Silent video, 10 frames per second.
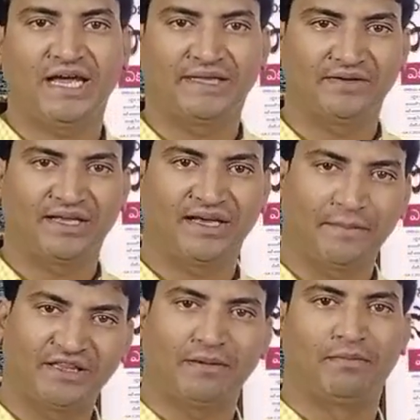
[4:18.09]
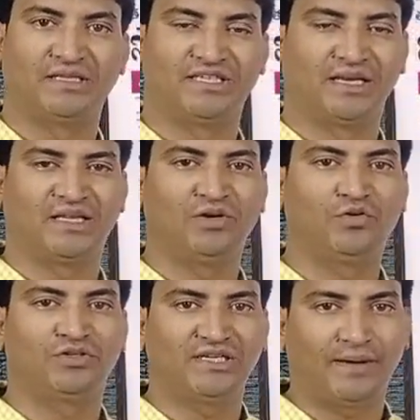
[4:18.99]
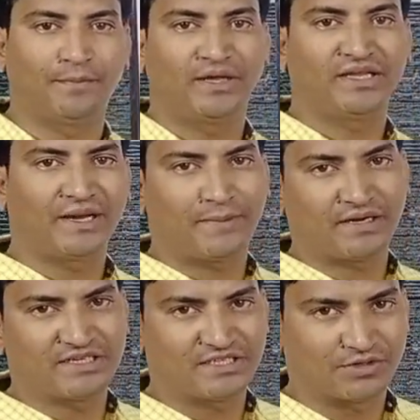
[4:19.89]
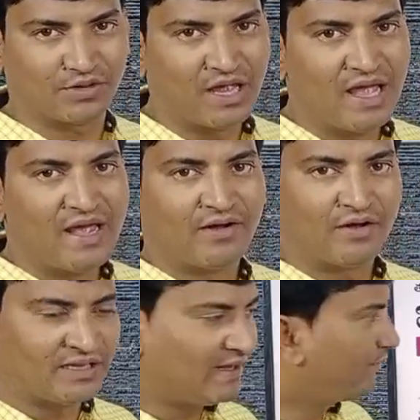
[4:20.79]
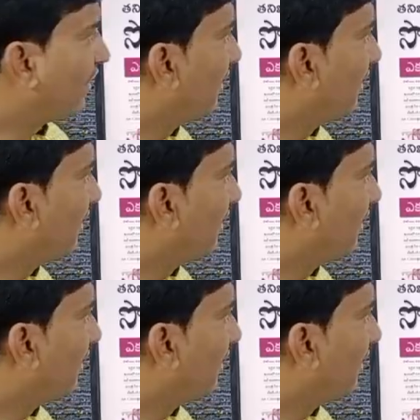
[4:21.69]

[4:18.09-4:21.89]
అదేవిధంగా మద్యం పంచాలి దీనికోసం డంపులు అయితే ఏర్పాటు చేశారు ఇది